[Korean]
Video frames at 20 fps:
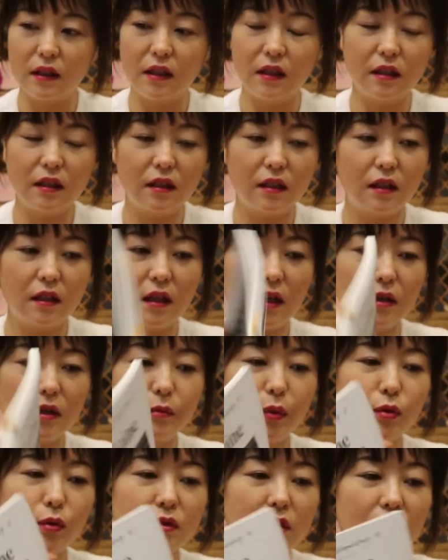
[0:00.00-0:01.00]
이
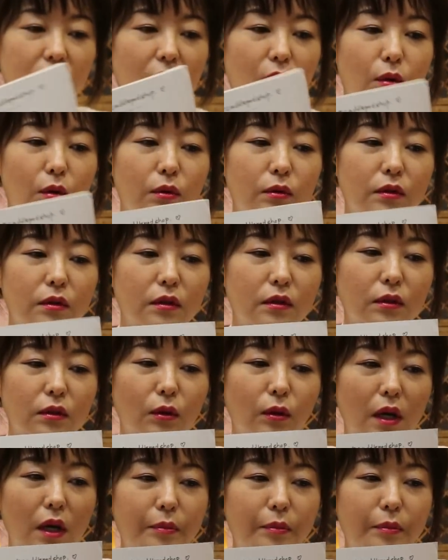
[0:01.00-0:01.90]
표지에 나오는 이